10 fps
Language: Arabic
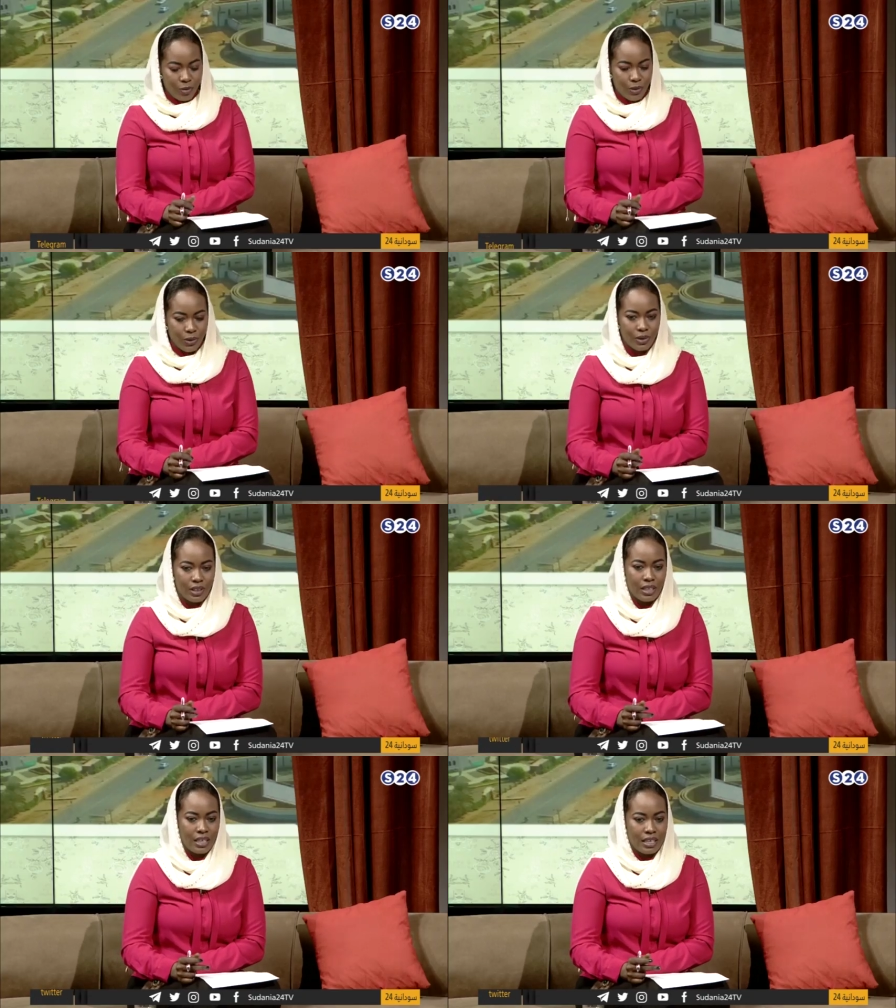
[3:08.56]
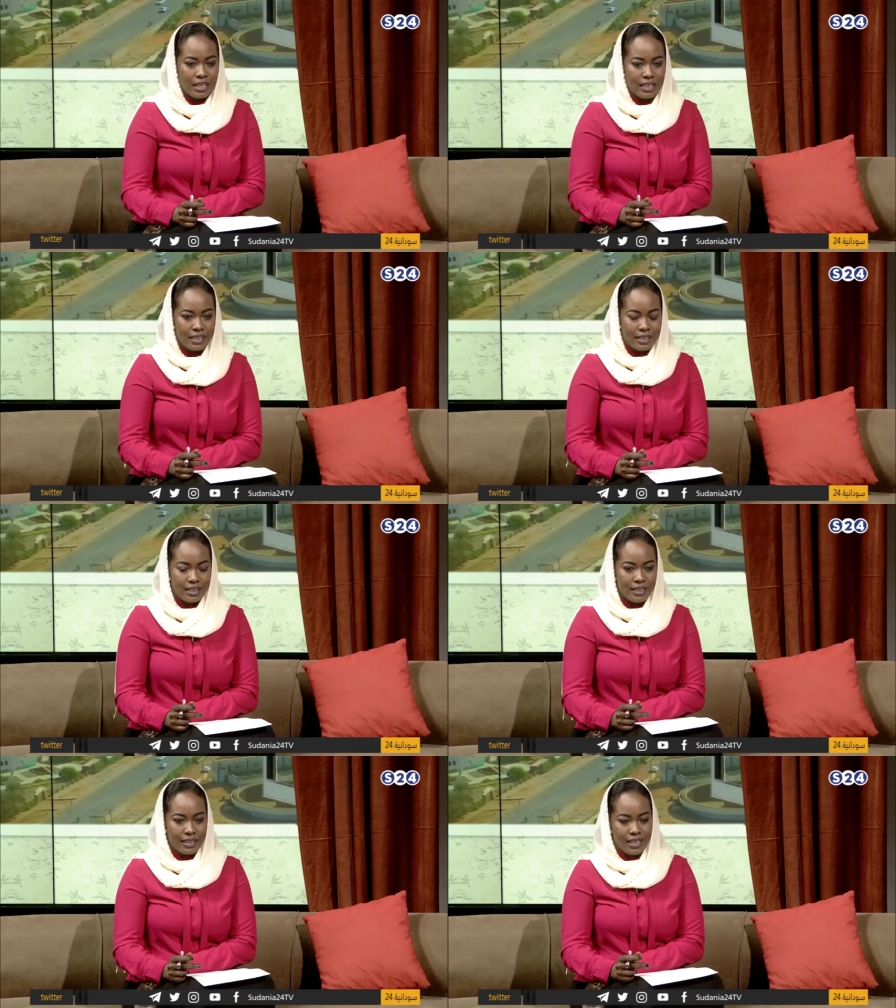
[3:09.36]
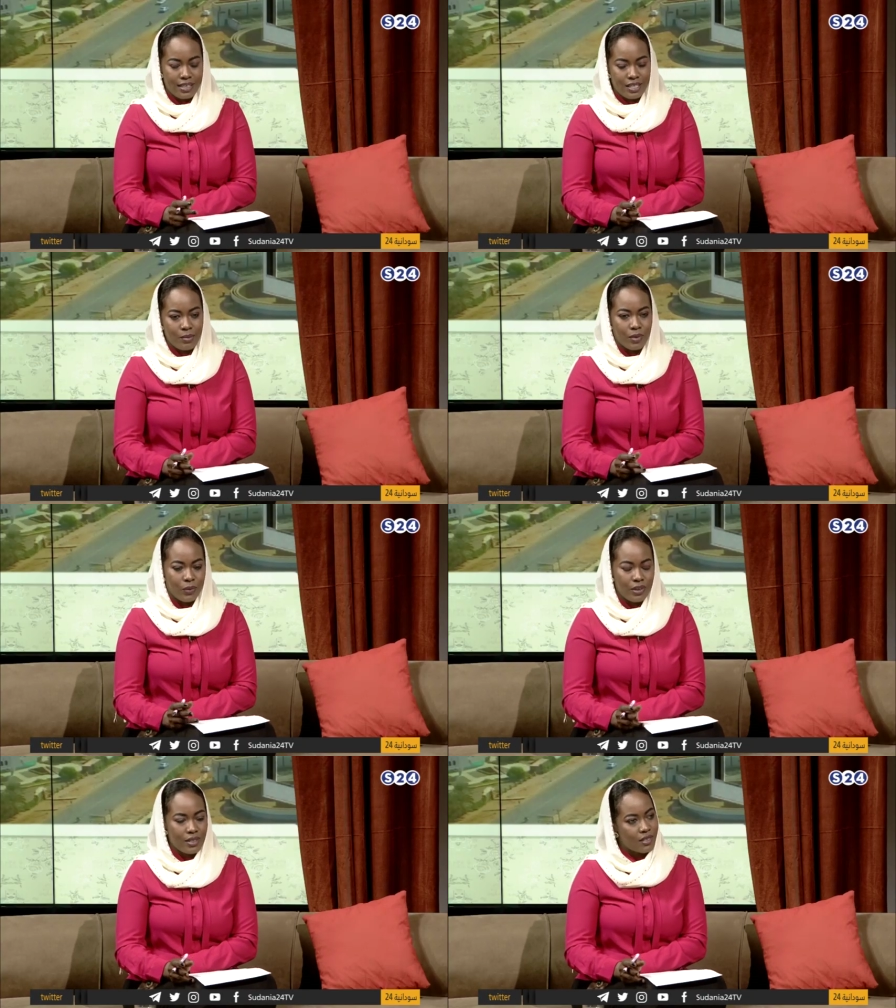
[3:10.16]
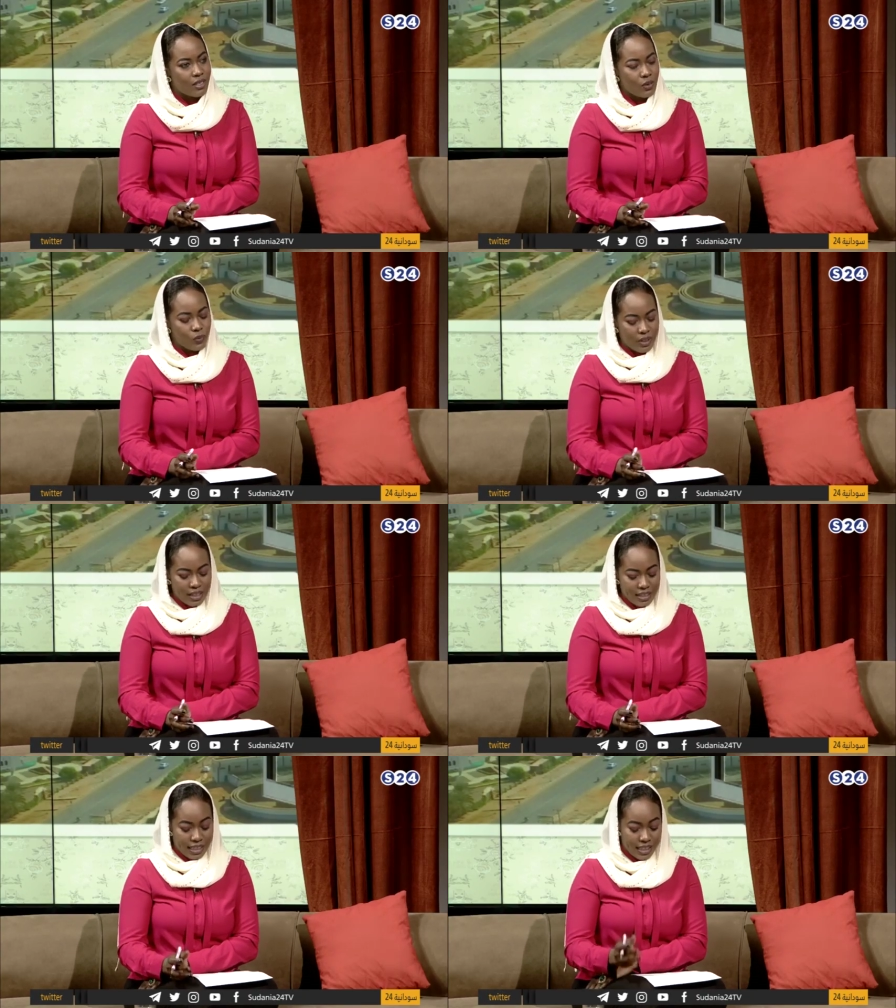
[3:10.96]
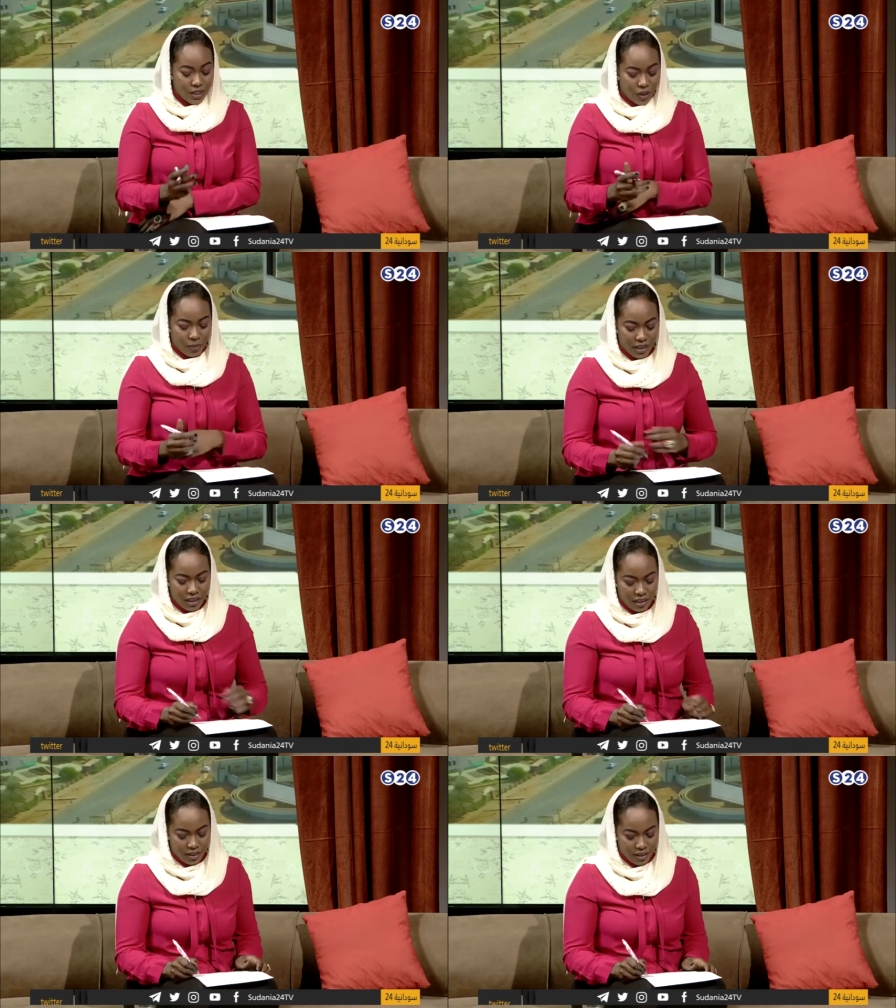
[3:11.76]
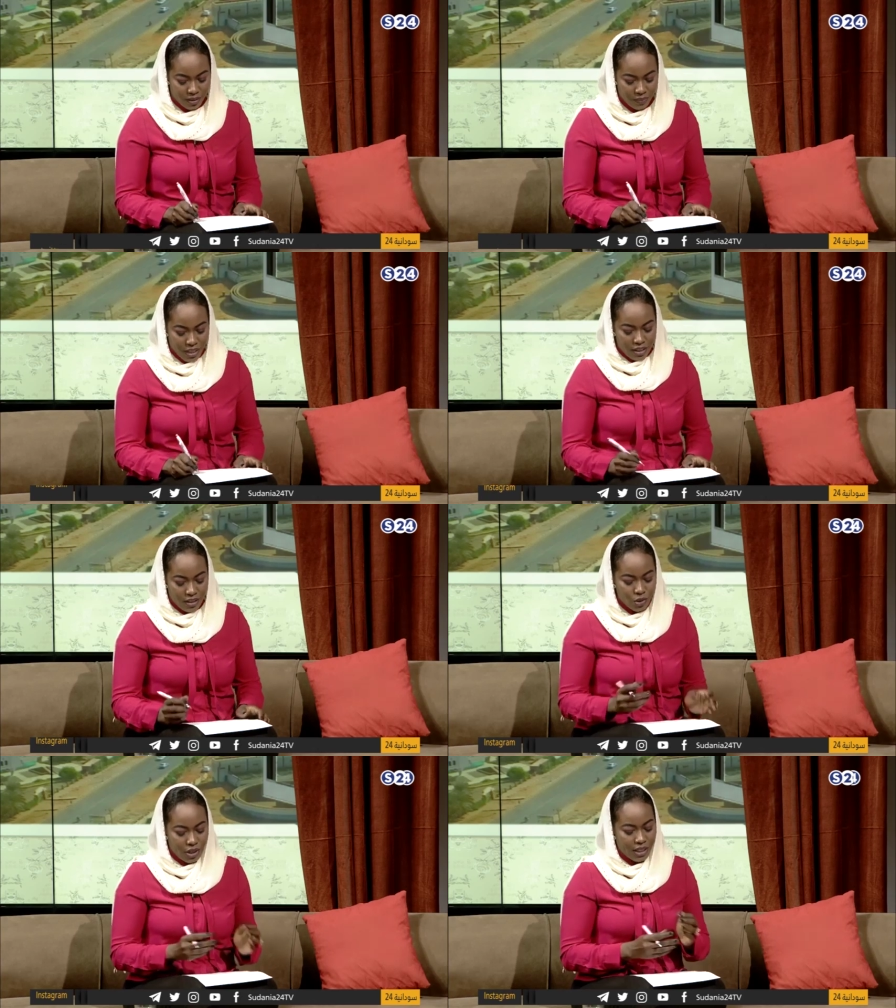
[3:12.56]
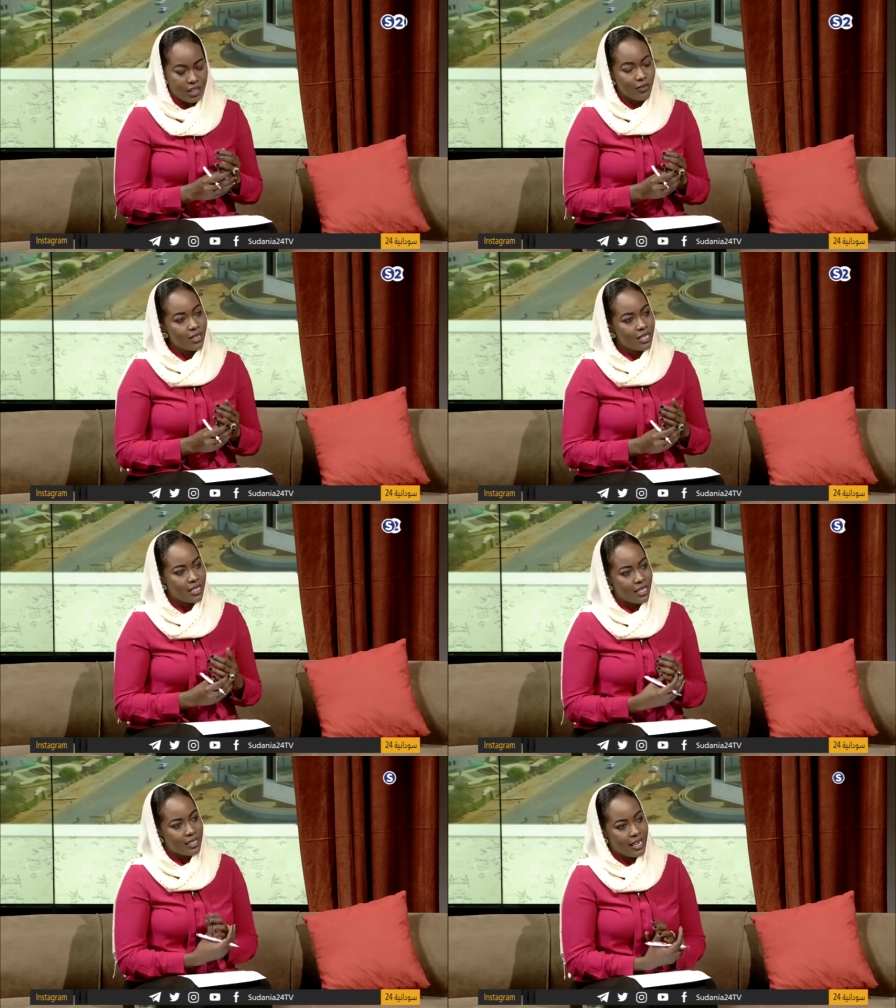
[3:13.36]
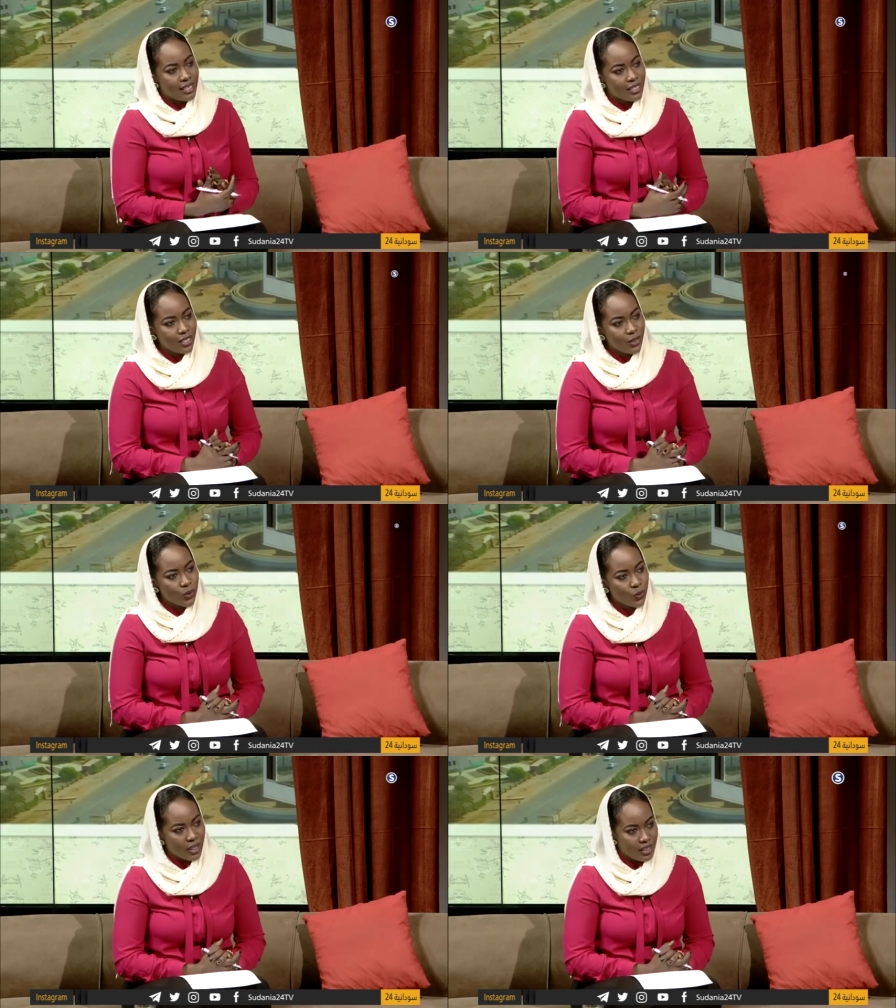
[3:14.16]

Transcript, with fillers: وبكل آه، العزيمه والاصرار والتحدي وكمان الاراده انت شاركتي في سلسله تحدي أيوة.